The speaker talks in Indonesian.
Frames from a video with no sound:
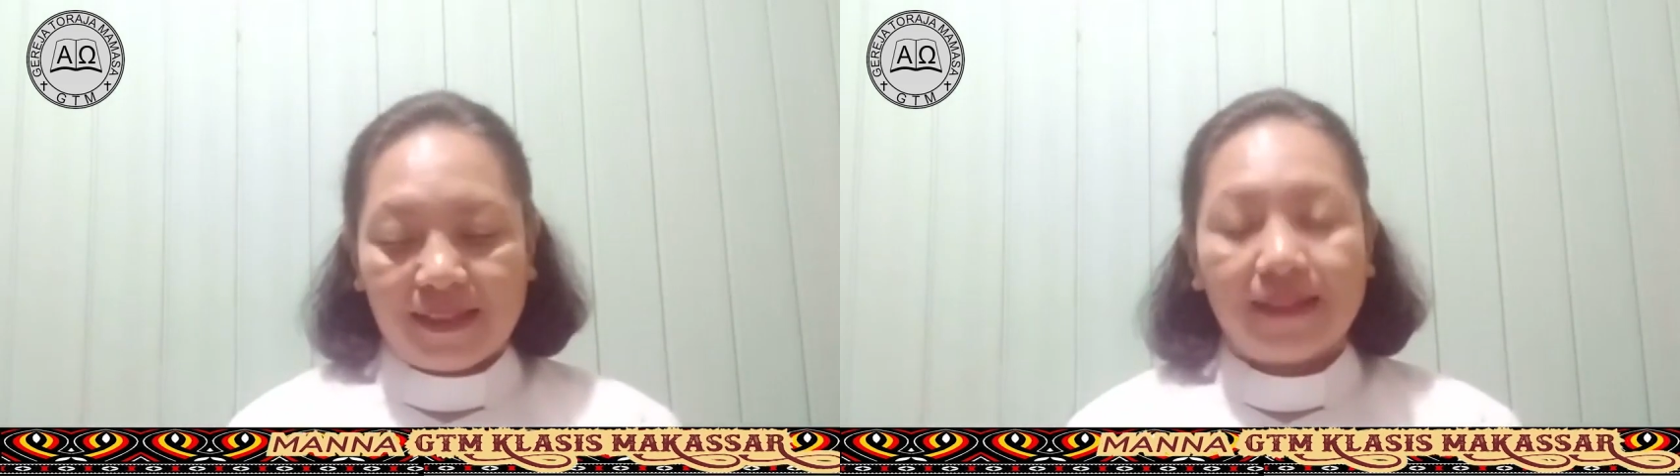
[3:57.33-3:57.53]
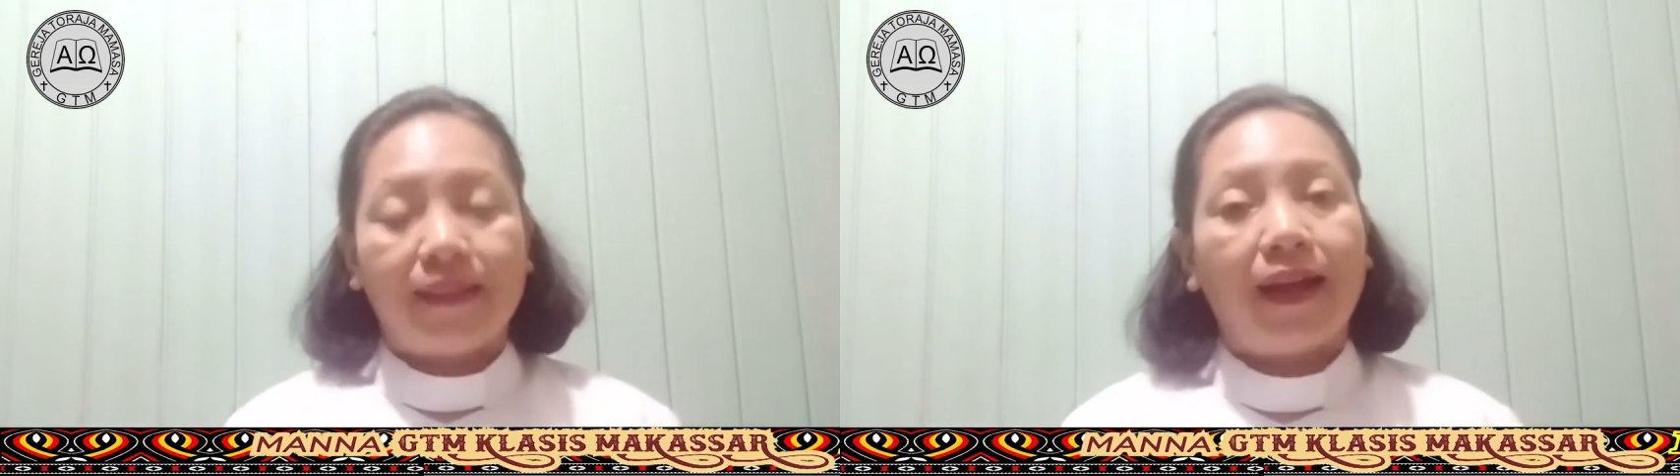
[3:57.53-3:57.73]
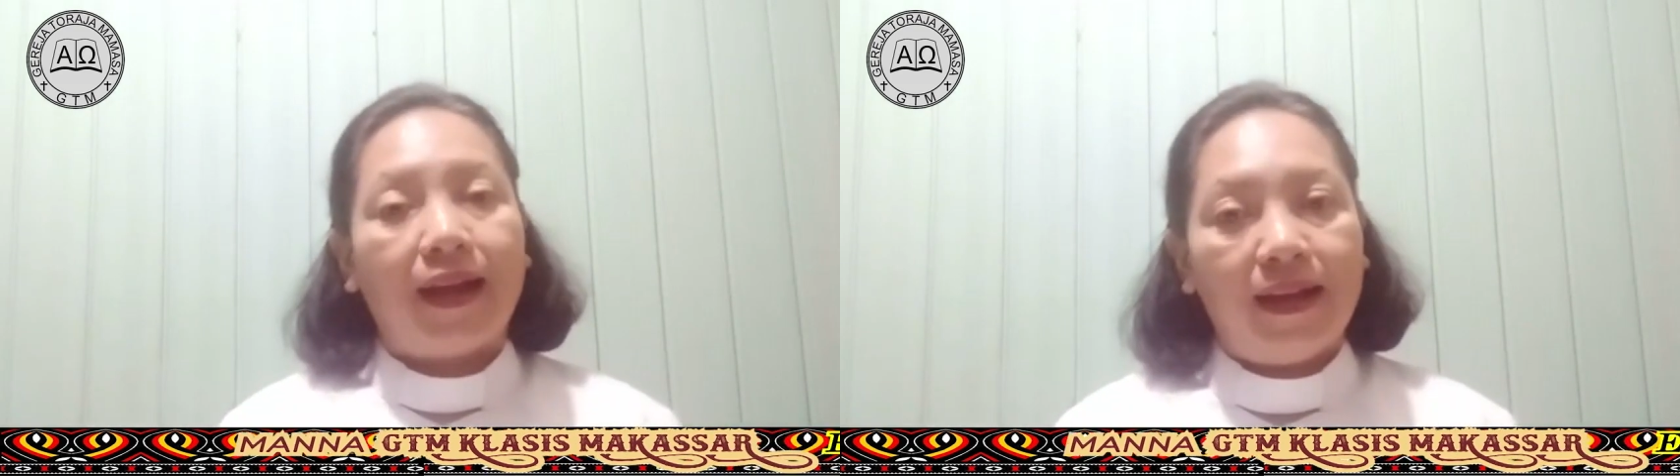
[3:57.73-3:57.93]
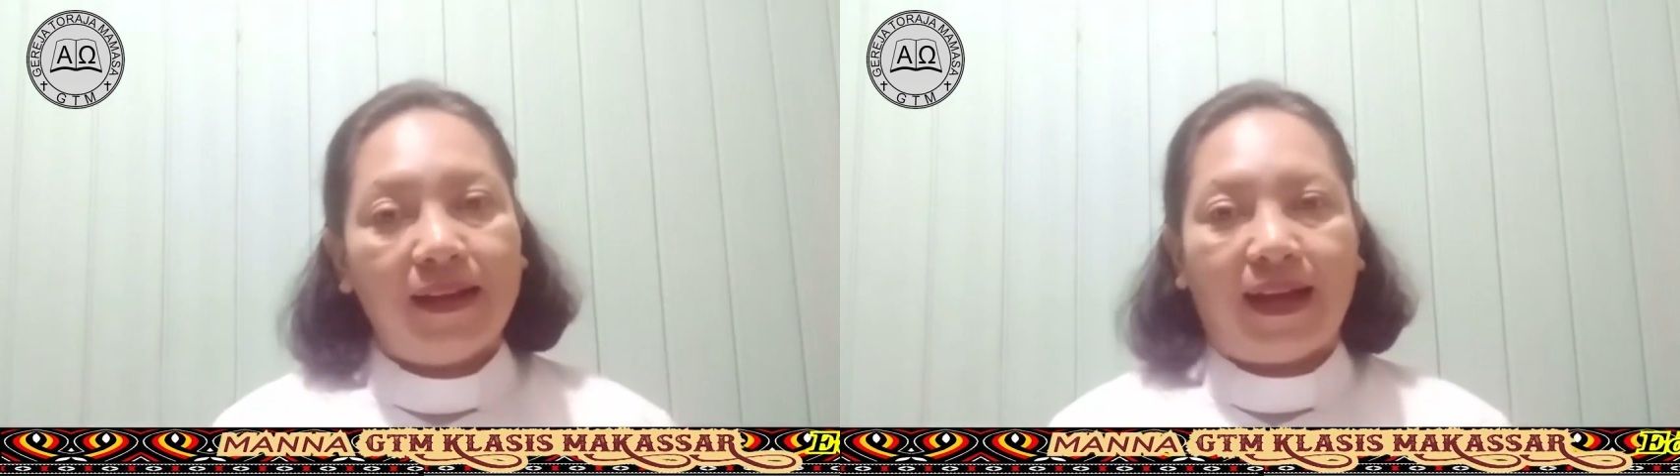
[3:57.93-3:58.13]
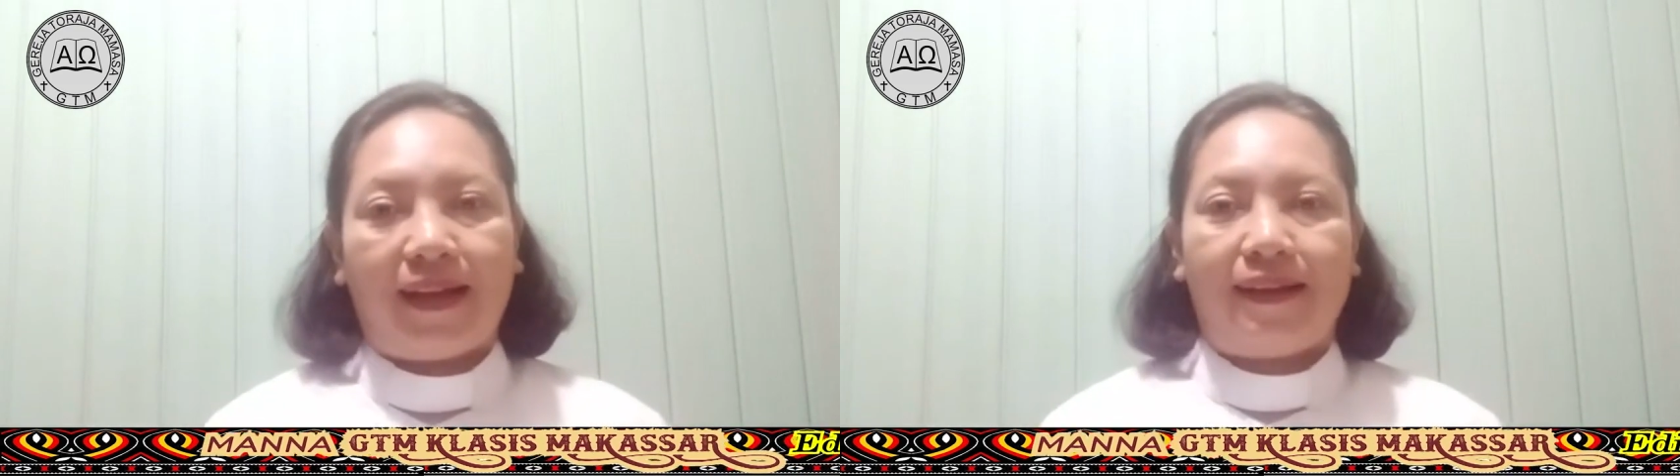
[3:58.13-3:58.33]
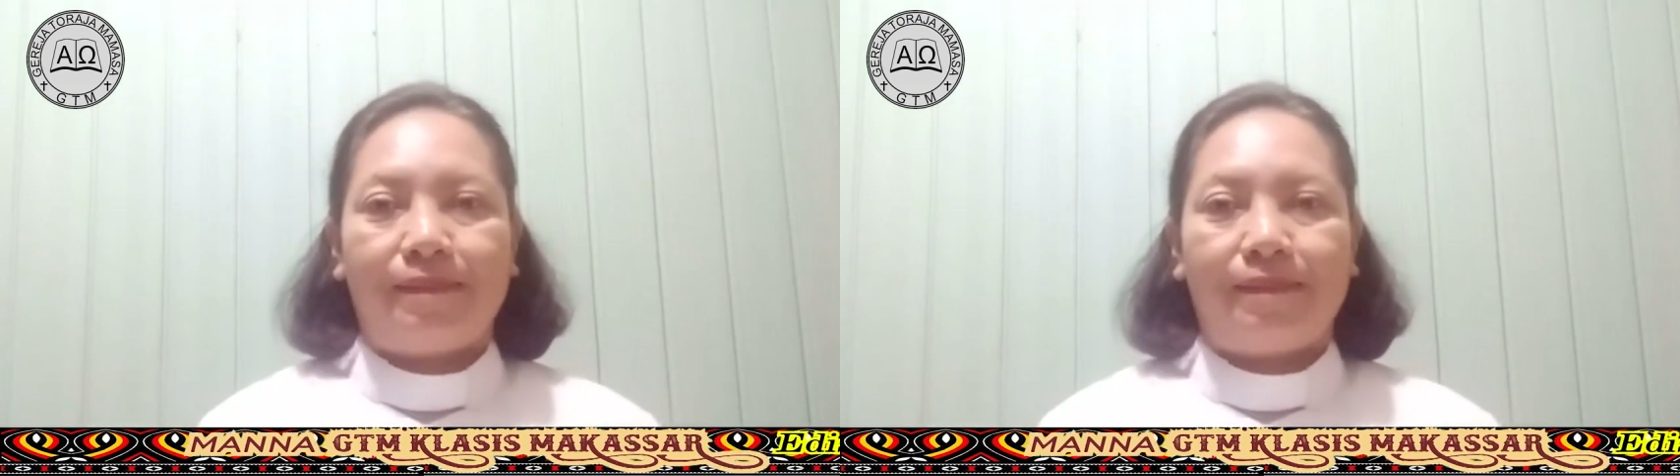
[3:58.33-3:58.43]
tentang anak.